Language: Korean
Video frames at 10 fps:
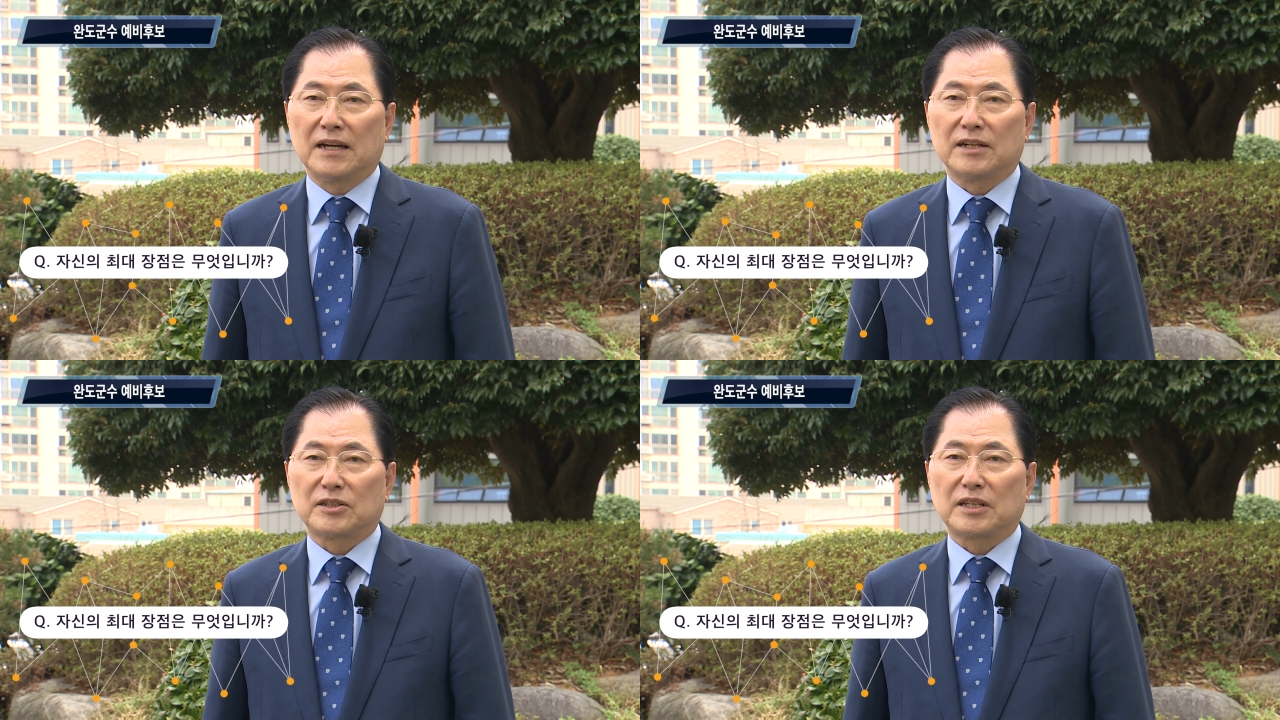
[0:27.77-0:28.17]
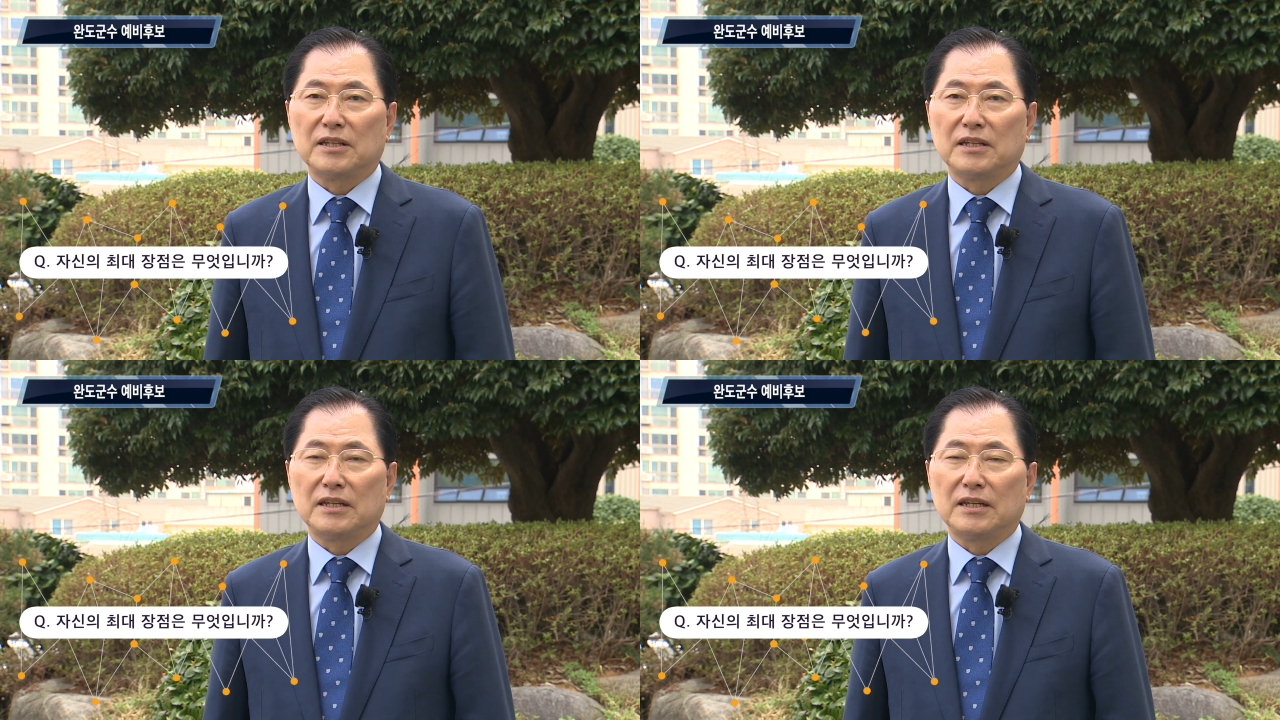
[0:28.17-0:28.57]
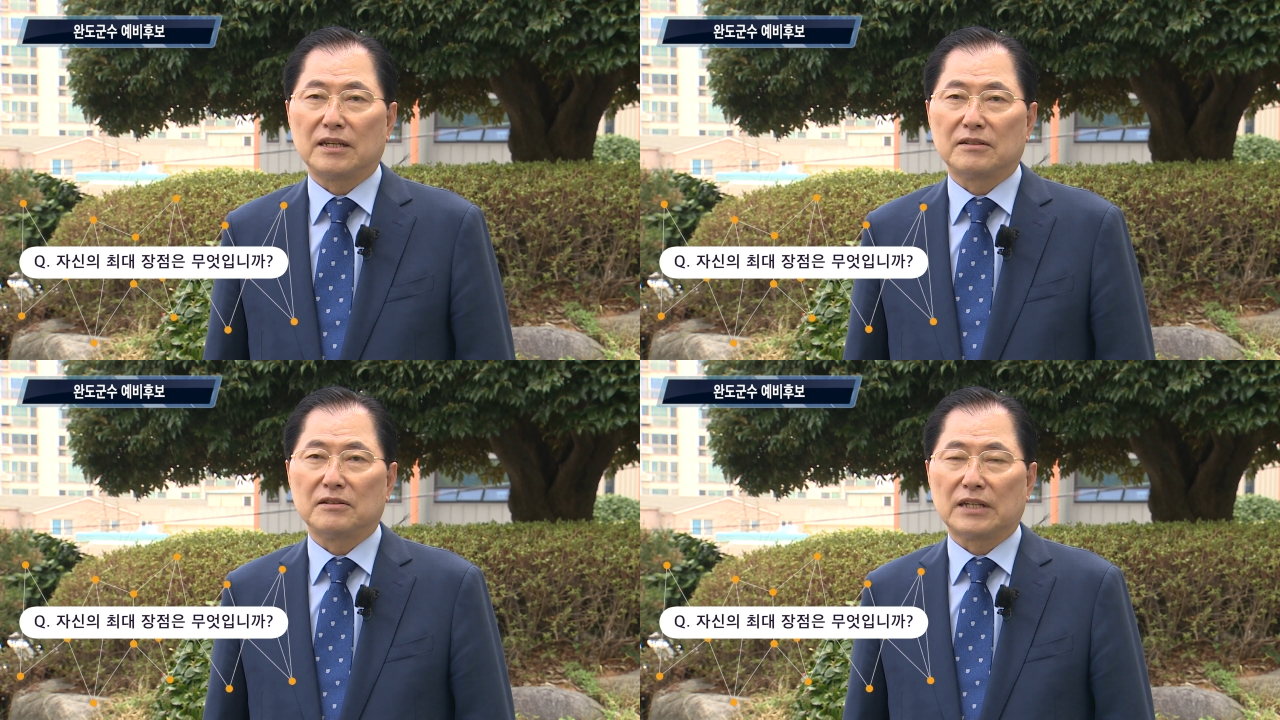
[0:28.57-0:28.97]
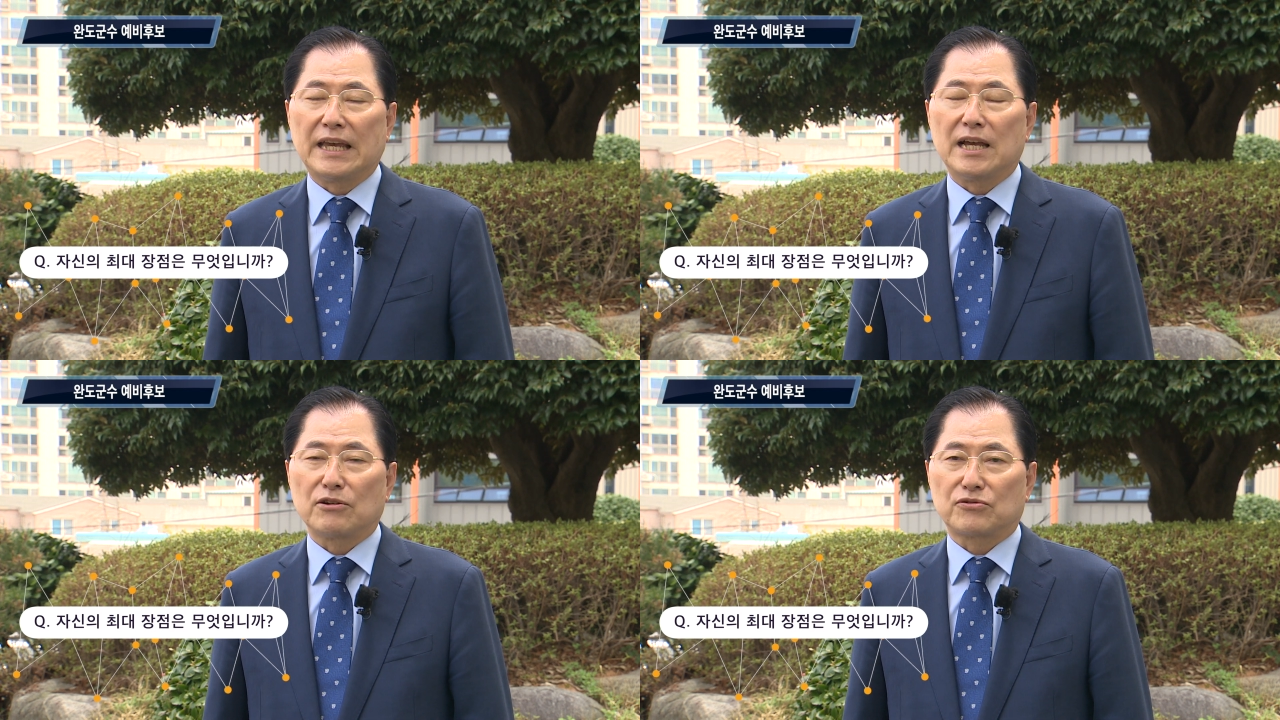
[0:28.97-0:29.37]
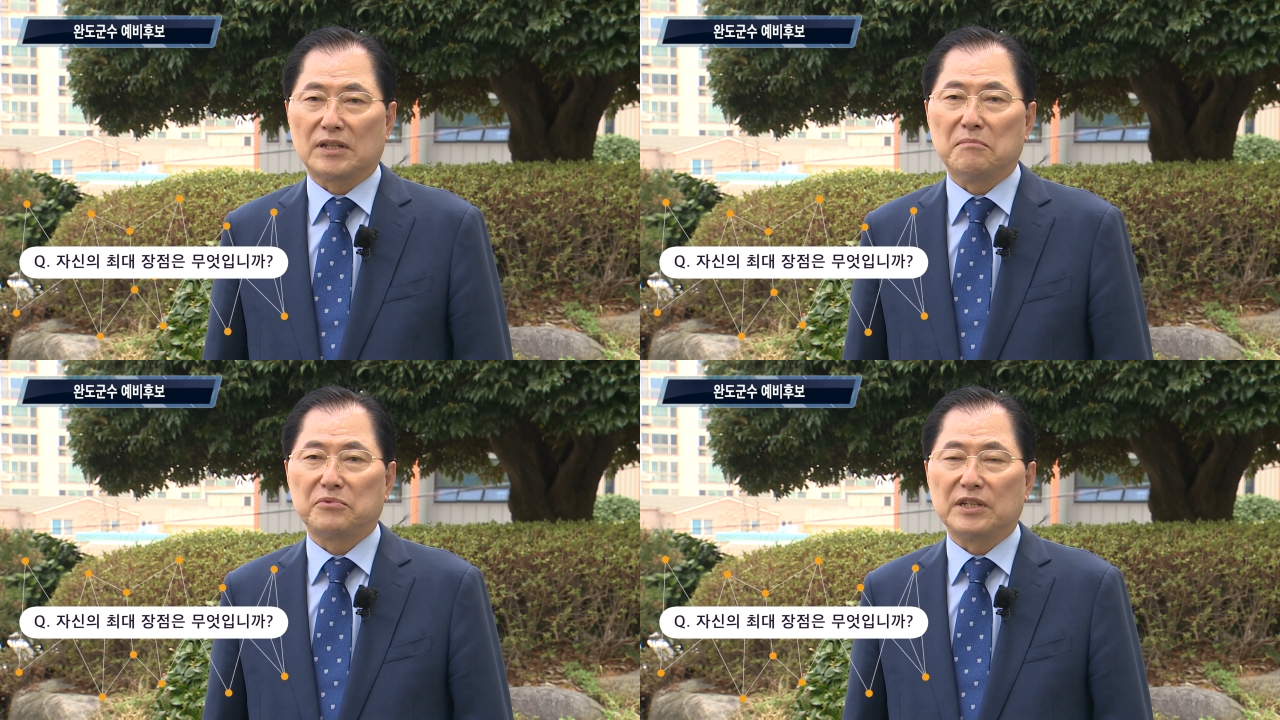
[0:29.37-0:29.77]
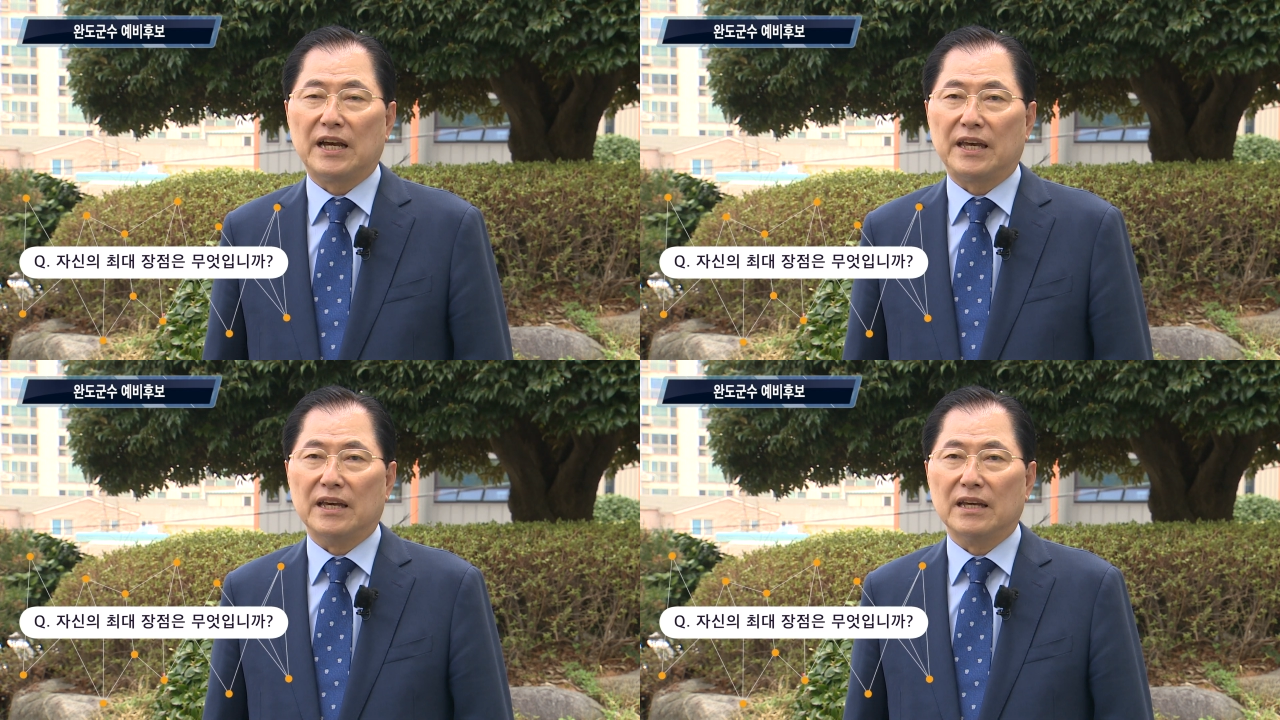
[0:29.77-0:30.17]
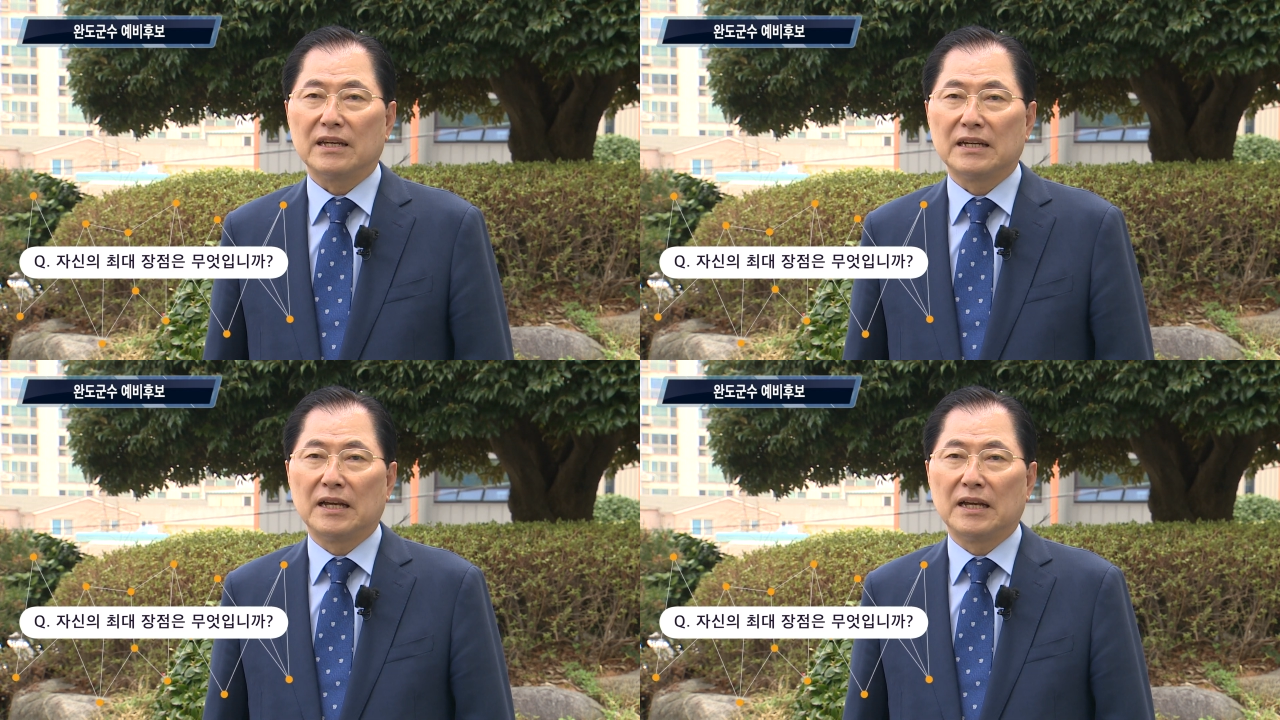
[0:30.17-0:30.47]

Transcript: 어, 특히 그 해양 수산 분야에